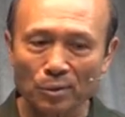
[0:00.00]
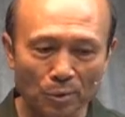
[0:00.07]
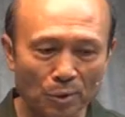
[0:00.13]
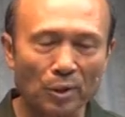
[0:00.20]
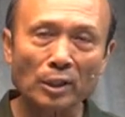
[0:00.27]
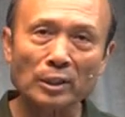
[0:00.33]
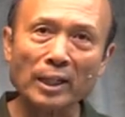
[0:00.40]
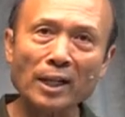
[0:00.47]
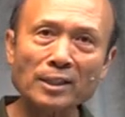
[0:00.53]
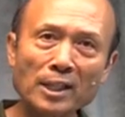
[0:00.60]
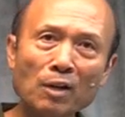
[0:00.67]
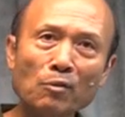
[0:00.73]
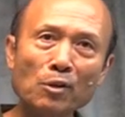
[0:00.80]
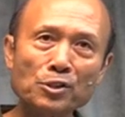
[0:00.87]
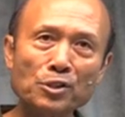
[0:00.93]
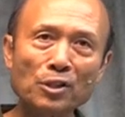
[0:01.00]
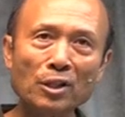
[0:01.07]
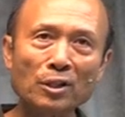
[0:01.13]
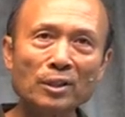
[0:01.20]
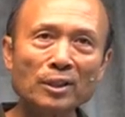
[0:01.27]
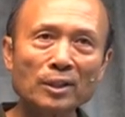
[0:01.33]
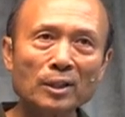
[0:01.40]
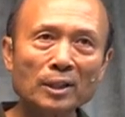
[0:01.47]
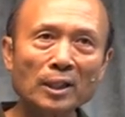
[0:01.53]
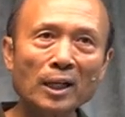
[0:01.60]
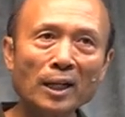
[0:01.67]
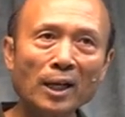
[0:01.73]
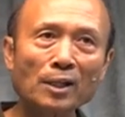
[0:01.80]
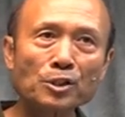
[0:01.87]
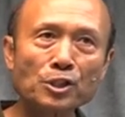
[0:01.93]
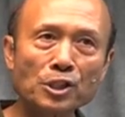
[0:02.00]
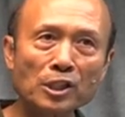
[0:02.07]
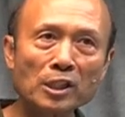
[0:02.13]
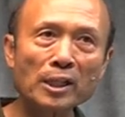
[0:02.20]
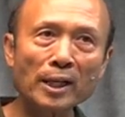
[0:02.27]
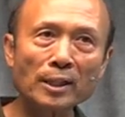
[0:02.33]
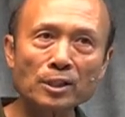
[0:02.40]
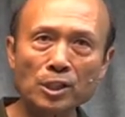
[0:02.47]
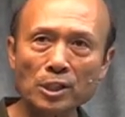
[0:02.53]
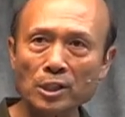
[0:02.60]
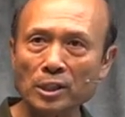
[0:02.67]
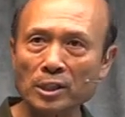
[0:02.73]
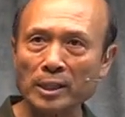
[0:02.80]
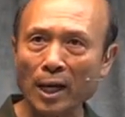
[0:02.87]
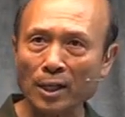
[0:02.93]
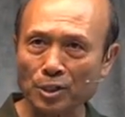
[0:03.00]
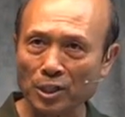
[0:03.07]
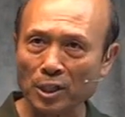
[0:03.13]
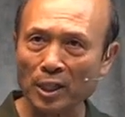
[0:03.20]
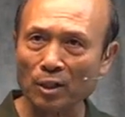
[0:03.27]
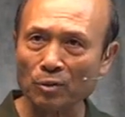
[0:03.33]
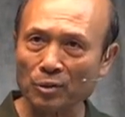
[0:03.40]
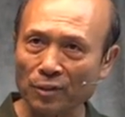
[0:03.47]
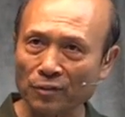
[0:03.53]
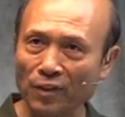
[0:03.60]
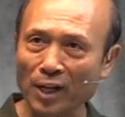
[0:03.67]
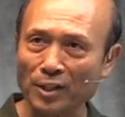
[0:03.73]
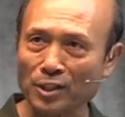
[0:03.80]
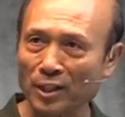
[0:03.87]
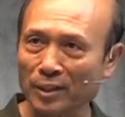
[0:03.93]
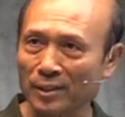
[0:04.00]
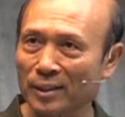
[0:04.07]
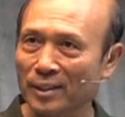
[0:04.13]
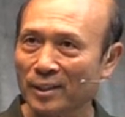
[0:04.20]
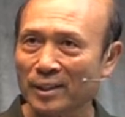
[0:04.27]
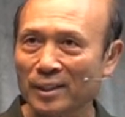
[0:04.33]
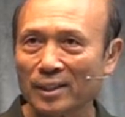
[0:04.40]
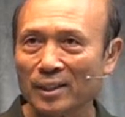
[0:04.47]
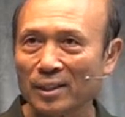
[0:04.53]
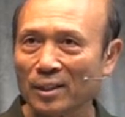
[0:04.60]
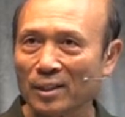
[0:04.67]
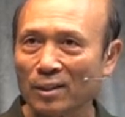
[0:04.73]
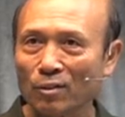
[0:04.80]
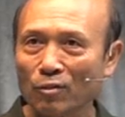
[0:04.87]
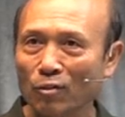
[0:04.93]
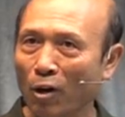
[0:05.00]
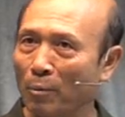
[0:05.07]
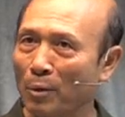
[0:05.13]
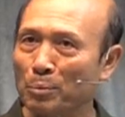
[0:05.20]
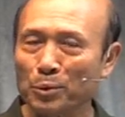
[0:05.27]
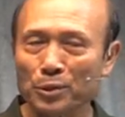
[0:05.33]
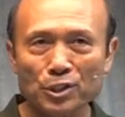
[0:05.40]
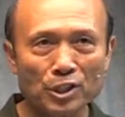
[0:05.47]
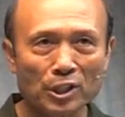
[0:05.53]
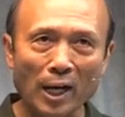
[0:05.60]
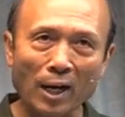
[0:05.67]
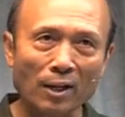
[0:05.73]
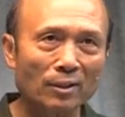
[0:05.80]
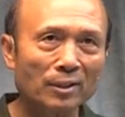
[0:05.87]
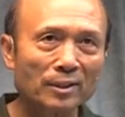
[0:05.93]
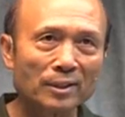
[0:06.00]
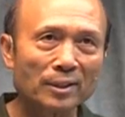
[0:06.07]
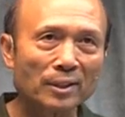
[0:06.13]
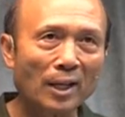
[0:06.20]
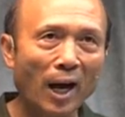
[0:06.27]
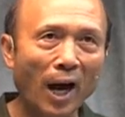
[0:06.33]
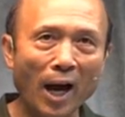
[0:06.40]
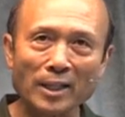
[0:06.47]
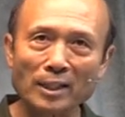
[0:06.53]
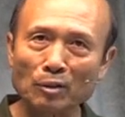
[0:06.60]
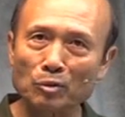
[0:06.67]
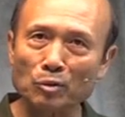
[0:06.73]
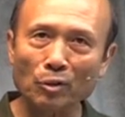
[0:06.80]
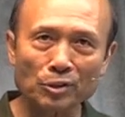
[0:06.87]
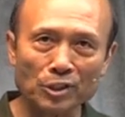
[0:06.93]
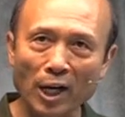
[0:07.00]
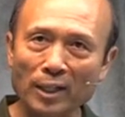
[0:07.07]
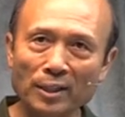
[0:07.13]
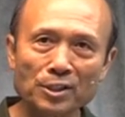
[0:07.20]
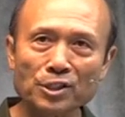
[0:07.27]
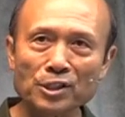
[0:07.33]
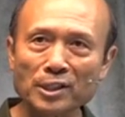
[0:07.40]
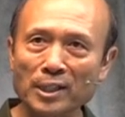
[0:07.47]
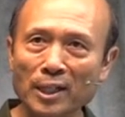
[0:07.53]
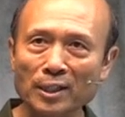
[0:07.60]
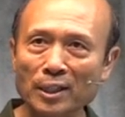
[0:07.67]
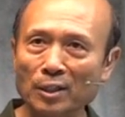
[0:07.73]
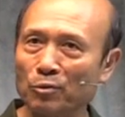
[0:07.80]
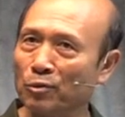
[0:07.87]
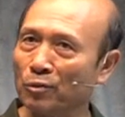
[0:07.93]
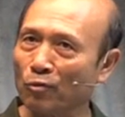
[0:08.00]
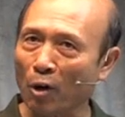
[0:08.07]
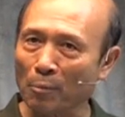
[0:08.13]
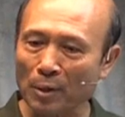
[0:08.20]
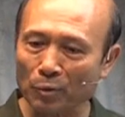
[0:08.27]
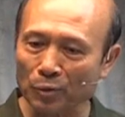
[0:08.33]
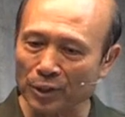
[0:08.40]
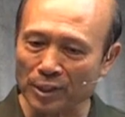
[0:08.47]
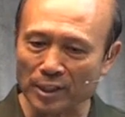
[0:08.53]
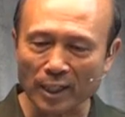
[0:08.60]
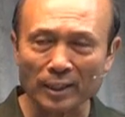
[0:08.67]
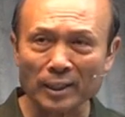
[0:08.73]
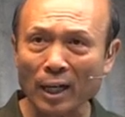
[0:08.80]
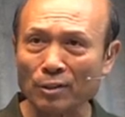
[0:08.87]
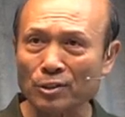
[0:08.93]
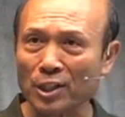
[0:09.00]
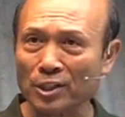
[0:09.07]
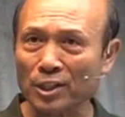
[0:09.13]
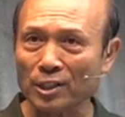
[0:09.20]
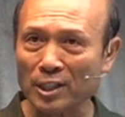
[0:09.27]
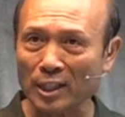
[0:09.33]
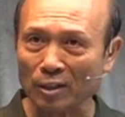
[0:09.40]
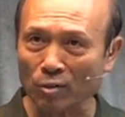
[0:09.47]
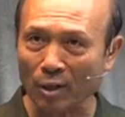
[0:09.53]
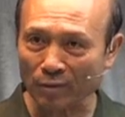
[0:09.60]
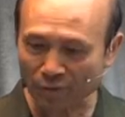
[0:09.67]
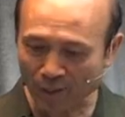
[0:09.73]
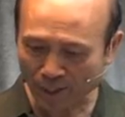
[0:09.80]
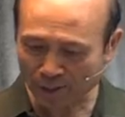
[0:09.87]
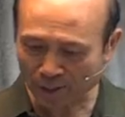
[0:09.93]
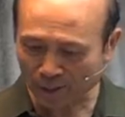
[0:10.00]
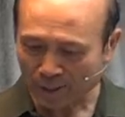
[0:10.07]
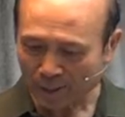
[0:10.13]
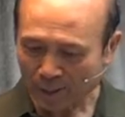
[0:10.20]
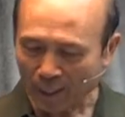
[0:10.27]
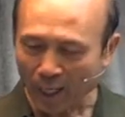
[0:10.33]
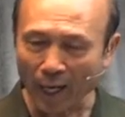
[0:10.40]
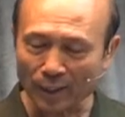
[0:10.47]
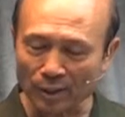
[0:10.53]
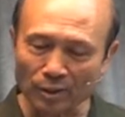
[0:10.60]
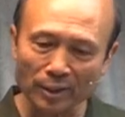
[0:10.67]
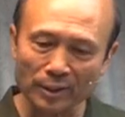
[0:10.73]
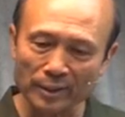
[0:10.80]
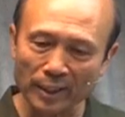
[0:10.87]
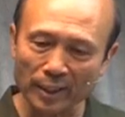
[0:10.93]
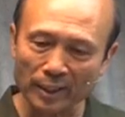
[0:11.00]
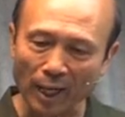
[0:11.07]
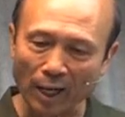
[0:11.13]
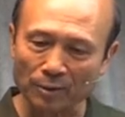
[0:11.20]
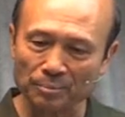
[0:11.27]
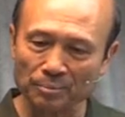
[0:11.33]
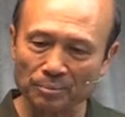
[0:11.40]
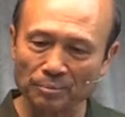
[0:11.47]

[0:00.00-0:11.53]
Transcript: 如果刚才我说可能十年至三十年会发生，我们不知道还有多长的时间里我们会见到这些情况发生，很多人跌倒。